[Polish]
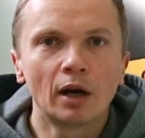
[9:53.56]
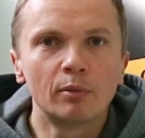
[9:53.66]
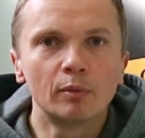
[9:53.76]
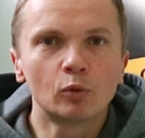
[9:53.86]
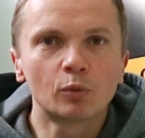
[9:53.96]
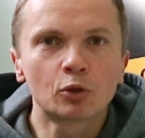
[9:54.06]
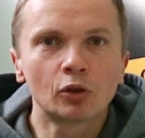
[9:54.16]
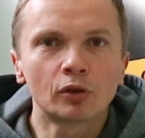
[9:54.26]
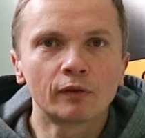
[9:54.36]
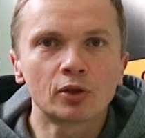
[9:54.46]
aby mógł
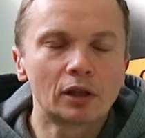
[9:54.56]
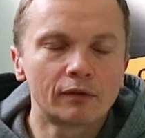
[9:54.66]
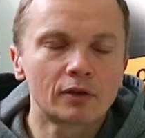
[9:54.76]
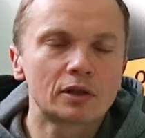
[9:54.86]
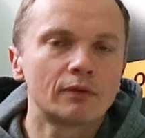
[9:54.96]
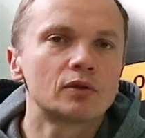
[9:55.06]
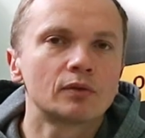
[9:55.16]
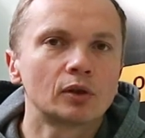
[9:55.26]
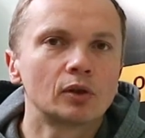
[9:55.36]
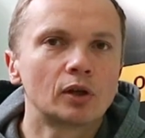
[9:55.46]
przygotować dla Was, dla
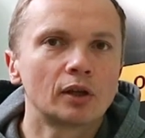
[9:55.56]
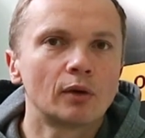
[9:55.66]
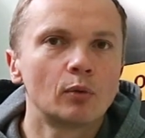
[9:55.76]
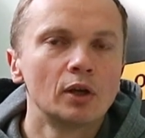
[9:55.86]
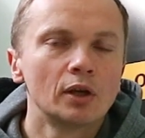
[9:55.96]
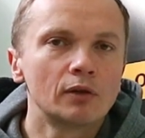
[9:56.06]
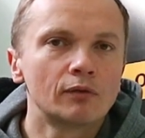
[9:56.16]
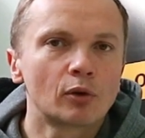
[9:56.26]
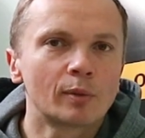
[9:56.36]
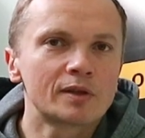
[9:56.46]
widzów tego kanału,
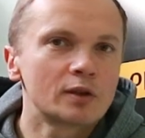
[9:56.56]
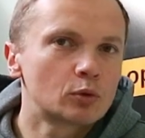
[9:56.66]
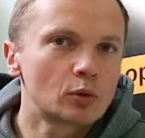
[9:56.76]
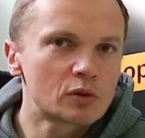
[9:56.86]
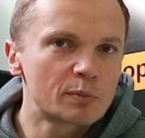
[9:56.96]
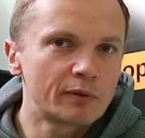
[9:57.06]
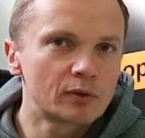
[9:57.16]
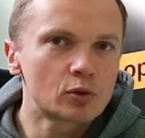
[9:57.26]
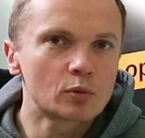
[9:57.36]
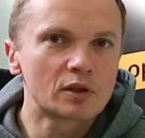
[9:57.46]
informację, którą z
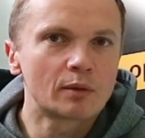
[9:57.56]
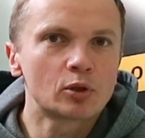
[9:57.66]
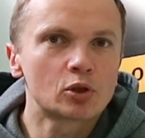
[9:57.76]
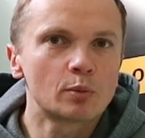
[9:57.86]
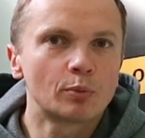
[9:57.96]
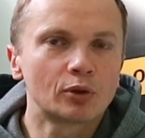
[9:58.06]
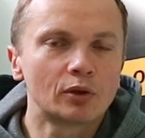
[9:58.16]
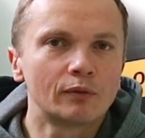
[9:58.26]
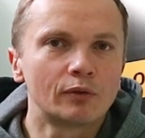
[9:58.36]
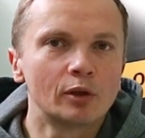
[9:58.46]
pewnością zamieści
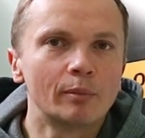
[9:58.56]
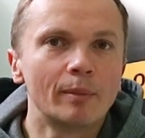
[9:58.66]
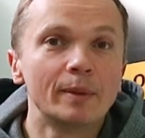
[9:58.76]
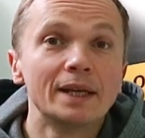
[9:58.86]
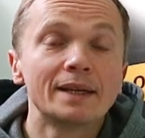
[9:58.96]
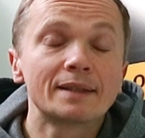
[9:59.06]
pod tym filmem.